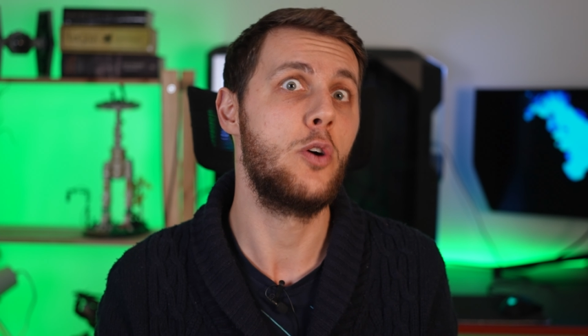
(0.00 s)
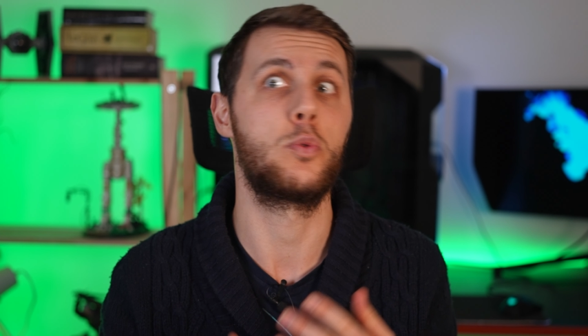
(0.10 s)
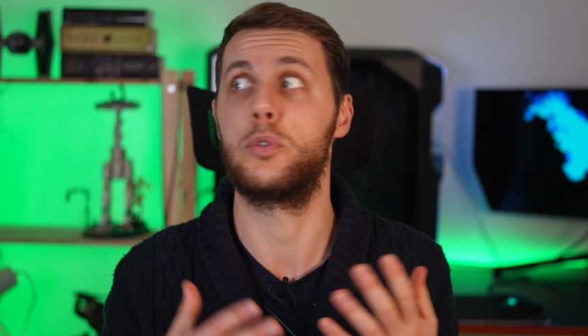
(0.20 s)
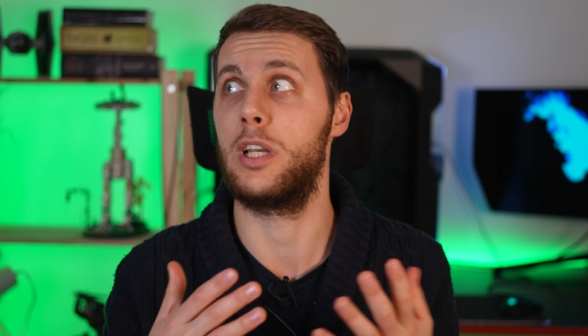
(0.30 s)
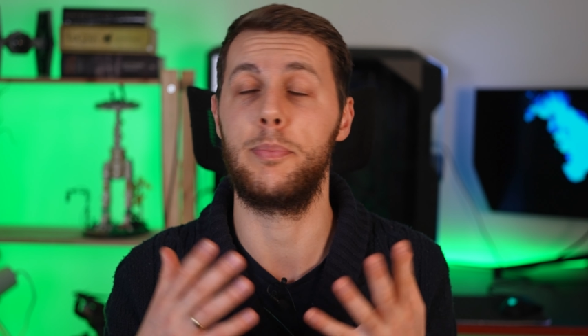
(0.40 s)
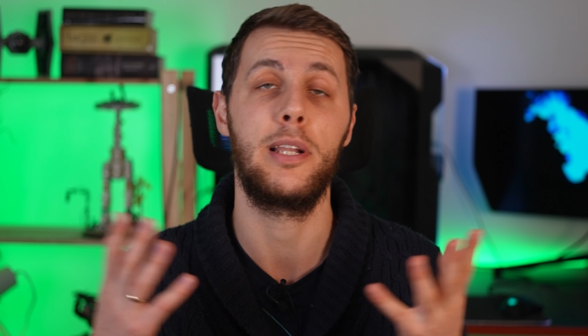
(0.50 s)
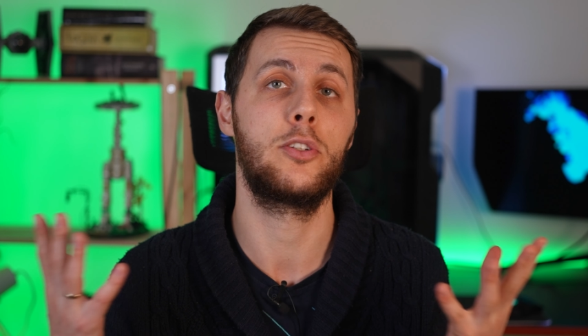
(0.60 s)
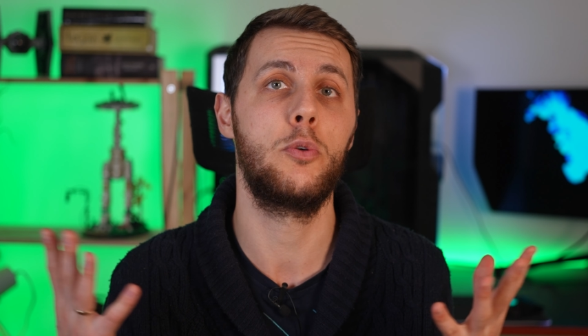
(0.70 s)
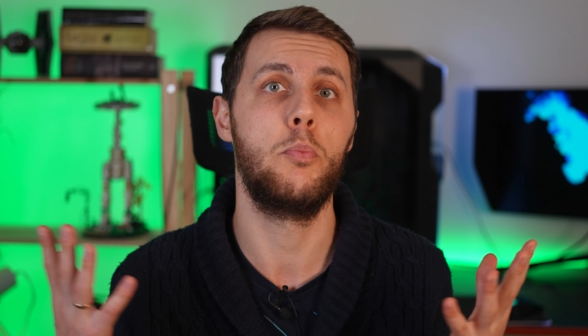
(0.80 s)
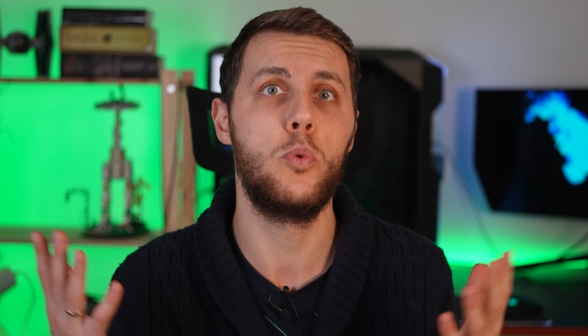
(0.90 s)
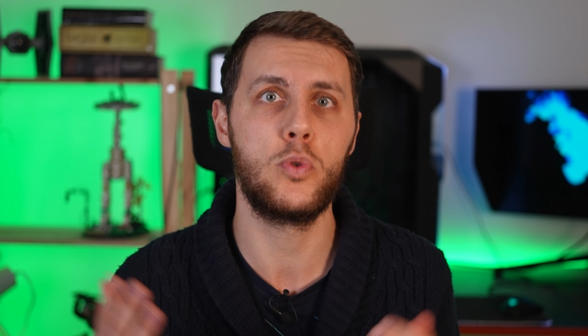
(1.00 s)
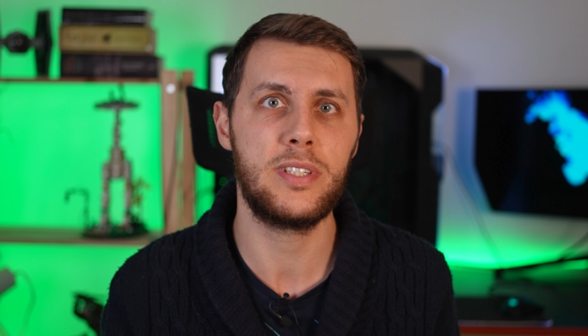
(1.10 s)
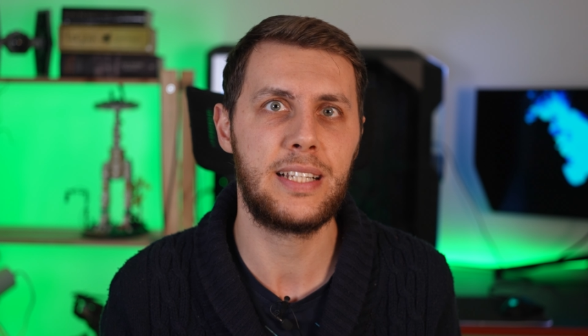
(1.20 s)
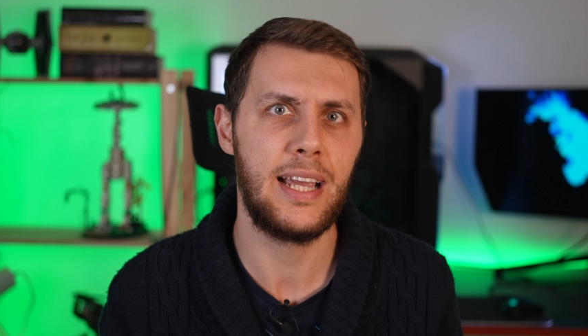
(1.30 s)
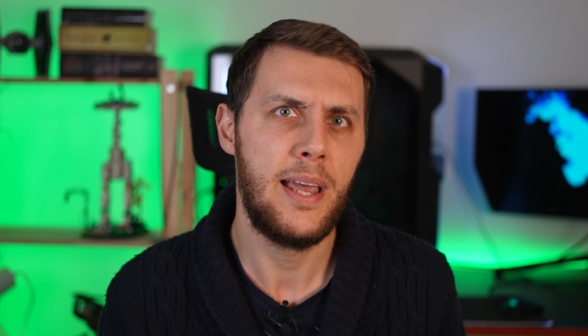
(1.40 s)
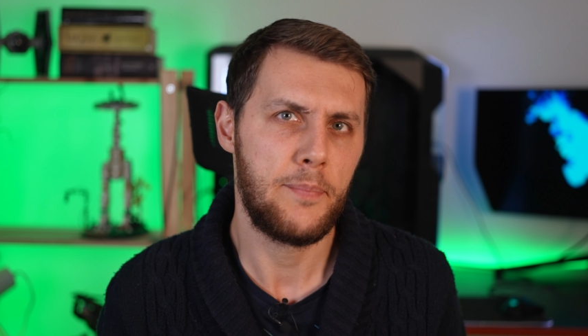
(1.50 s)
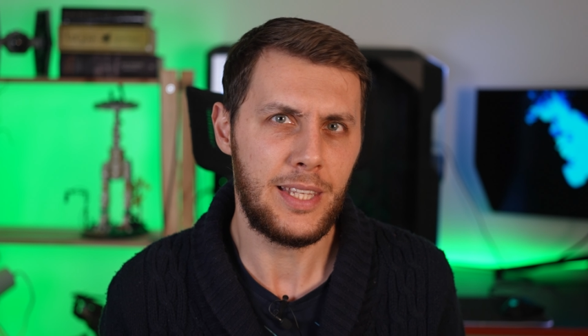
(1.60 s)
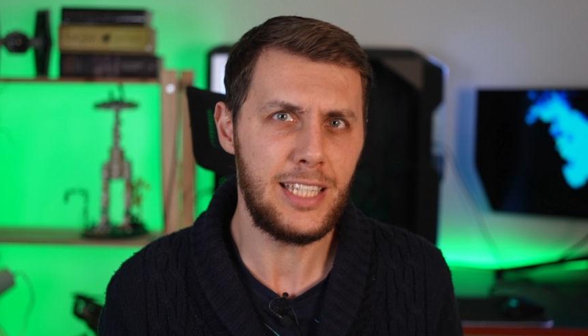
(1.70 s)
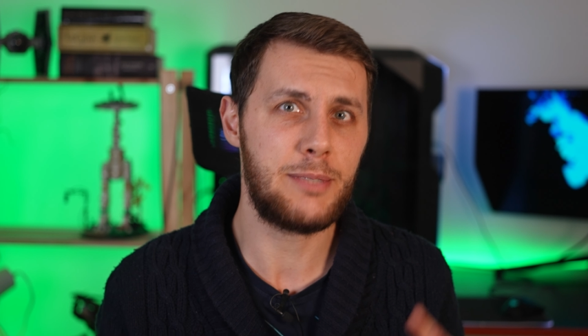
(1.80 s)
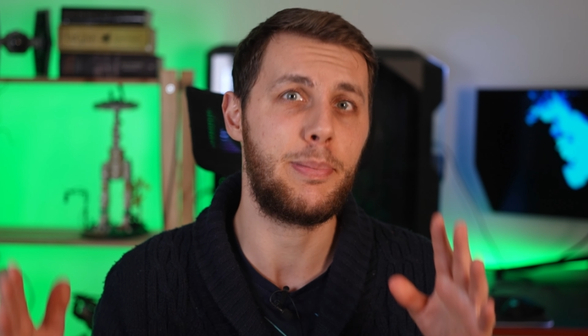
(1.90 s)
usłyszeli piękną muzykę
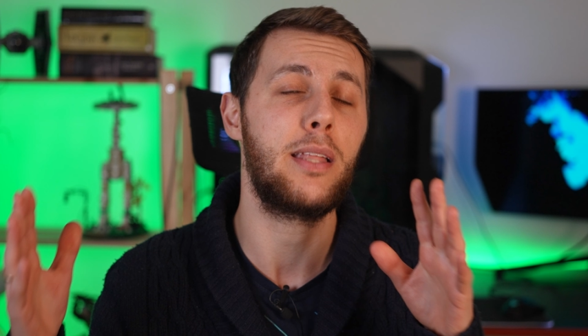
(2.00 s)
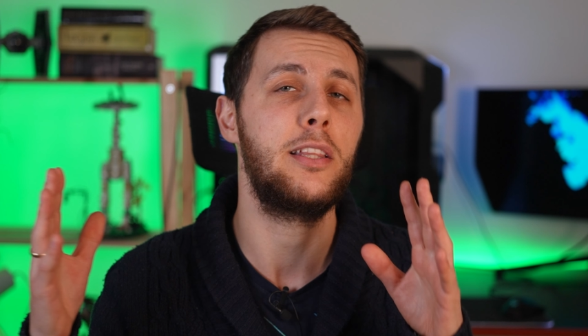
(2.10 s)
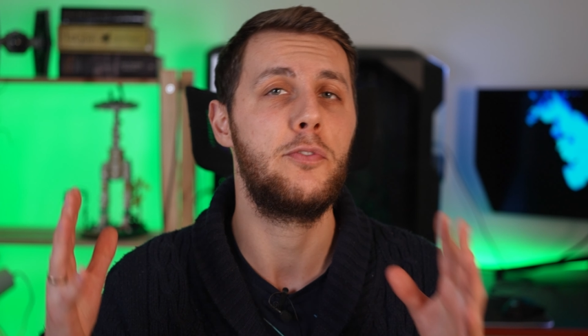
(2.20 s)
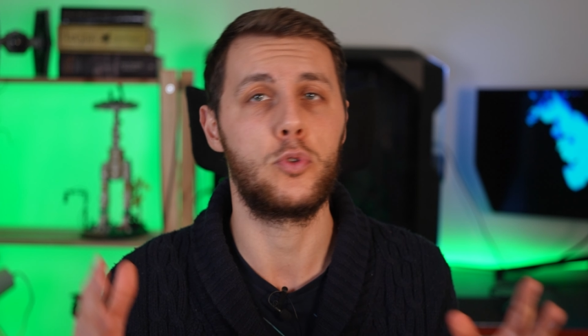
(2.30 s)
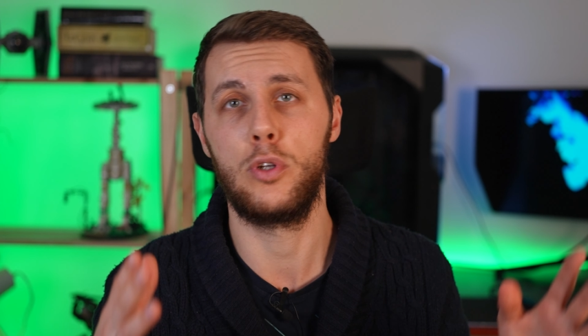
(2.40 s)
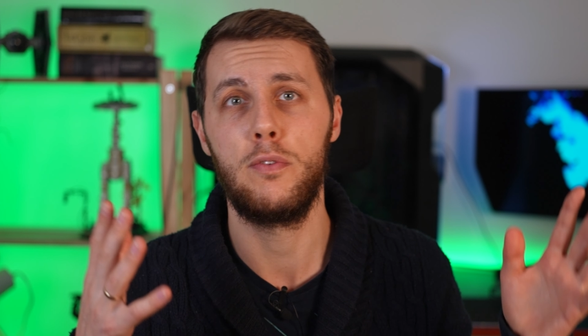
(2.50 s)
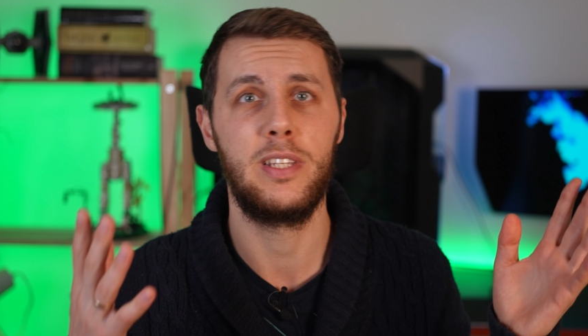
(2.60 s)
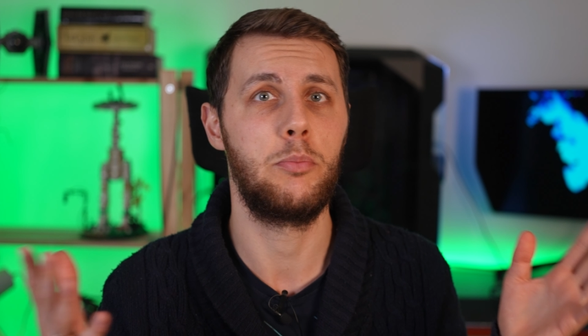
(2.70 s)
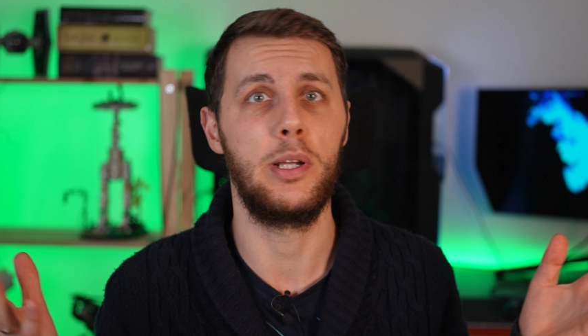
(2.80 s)
i spadli w cudowne,